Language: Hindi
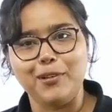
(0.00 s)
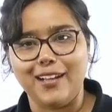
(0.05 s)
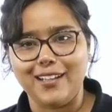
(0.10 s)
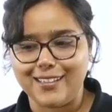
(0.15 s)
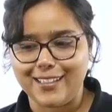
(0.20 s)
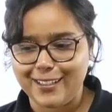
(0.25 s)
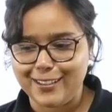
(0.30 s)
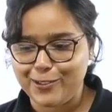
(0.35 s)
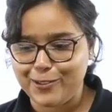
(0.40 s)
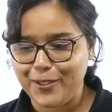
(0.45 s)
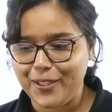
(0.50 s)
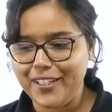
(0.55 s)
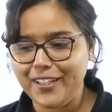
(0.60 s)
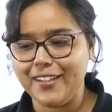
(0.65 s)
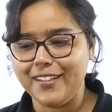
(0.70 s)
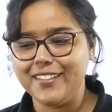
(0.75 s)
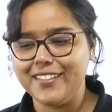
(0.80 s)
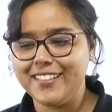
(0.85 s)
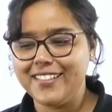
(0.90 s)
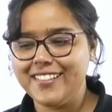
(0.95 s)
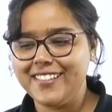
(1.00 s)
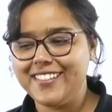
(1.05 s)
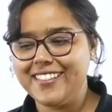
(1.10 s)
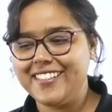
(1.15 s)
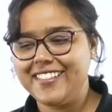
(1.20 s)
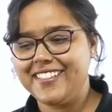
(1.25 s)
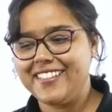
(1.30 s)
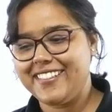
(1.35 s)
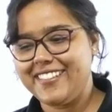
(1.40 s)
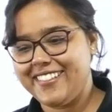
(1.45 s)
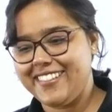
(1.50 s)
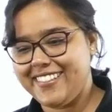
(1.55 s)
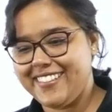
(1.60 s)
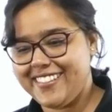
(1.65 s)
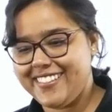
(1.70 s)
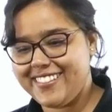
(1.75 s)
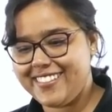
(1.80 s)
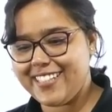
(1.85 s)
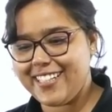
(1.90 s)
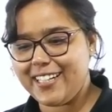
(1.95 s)
बुलाता है तो है ना
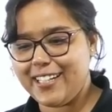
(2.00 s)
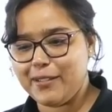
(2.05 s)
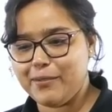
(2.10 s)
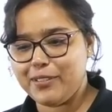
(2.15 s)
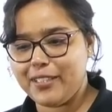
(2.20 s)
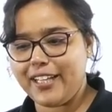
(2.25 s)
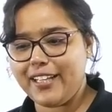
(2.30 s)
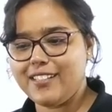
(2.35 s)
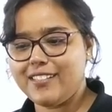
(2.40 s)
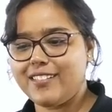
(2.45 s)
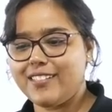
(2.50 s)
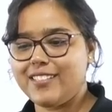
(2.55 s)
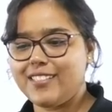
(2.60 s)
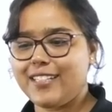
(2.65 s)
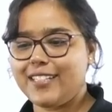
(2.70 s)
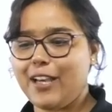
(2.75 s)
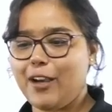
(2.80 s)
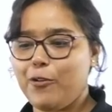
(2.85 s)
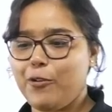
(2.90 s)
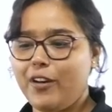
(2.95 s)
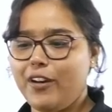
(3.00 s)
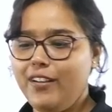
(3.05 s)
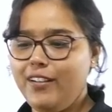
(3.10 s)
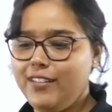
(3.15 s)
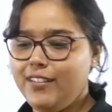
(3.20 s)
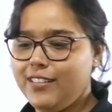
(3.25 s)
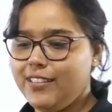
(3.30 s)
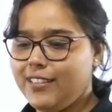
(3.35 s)
चलिए बताइए जल्दी से क्या होगा